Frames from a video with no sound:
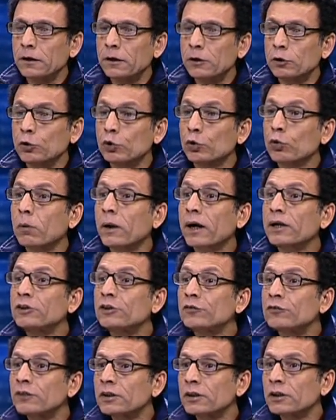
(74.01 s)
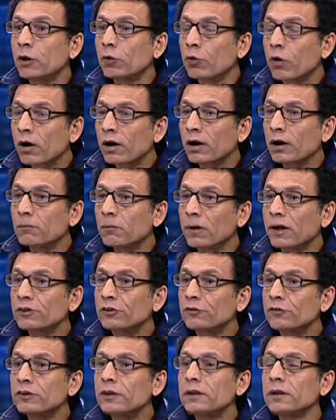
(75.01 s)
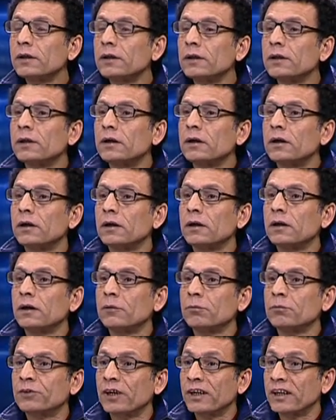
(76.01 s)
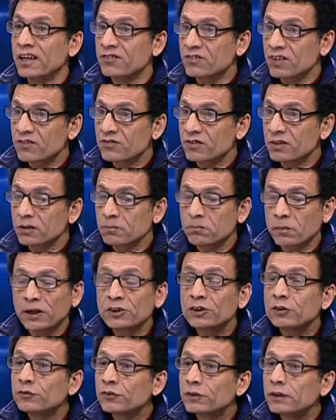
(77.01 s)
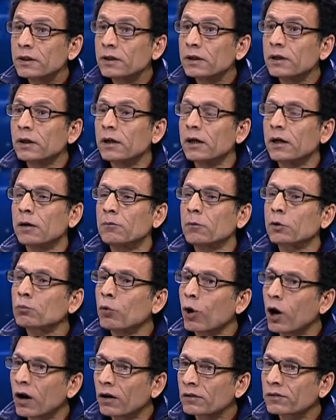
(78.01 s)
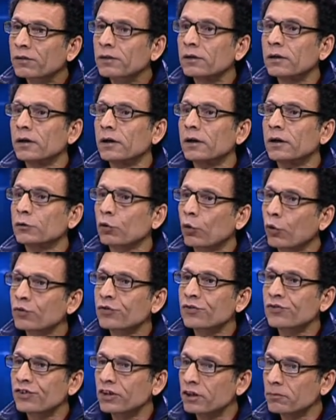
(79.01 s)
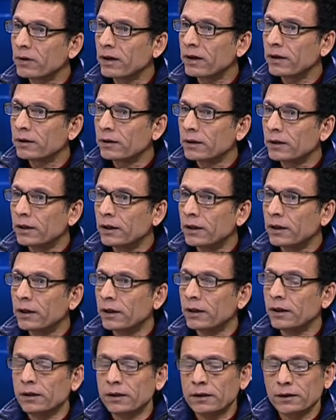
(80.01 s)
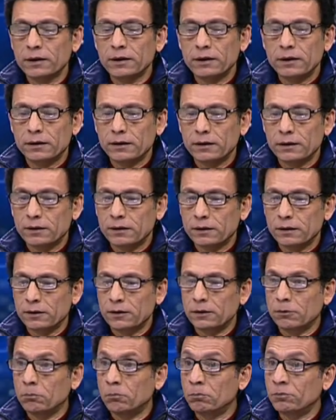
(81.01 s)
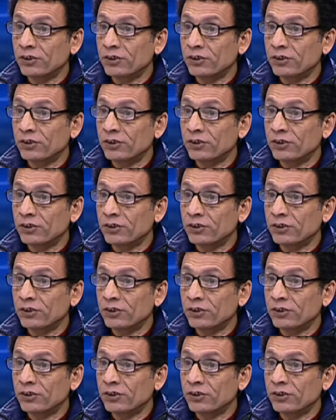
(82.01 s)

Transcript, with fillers: إنه ما كانش فيه الواقع ما كانش فيه بشكل أساسي ما كانش فيه مطبوعات تخص السينما آه، آه، آه،